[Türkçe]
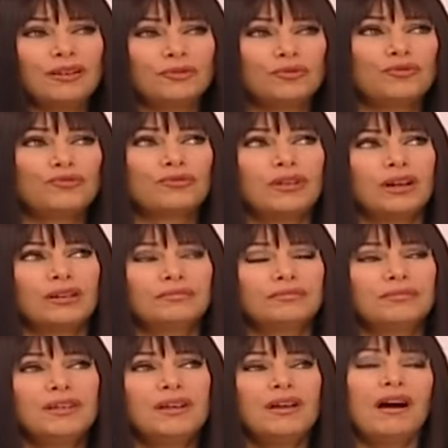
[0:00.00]
Ya
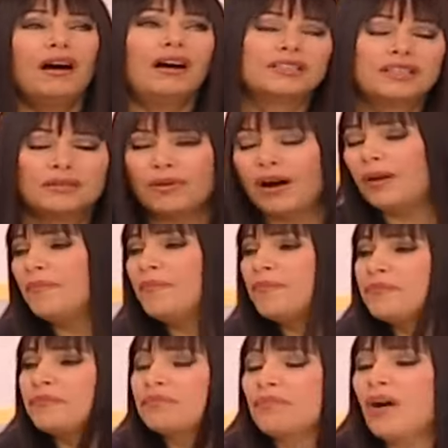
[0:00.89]
çocuklar,
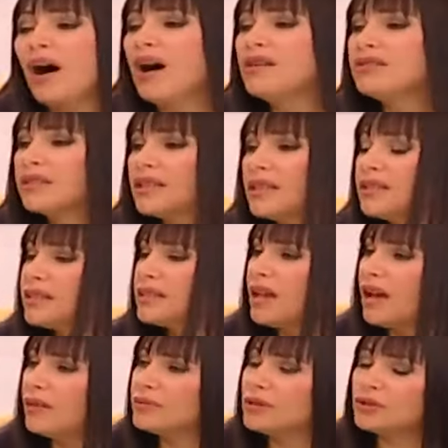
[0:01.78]
acaba Paris'e
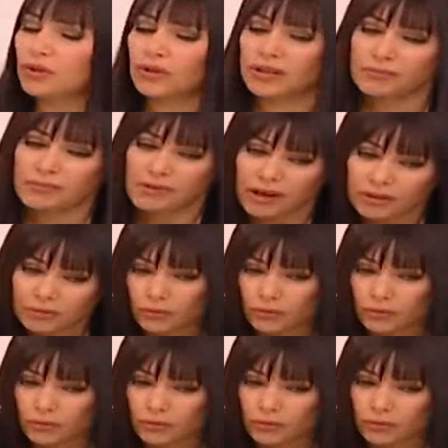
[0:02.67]
gitsem de şöyle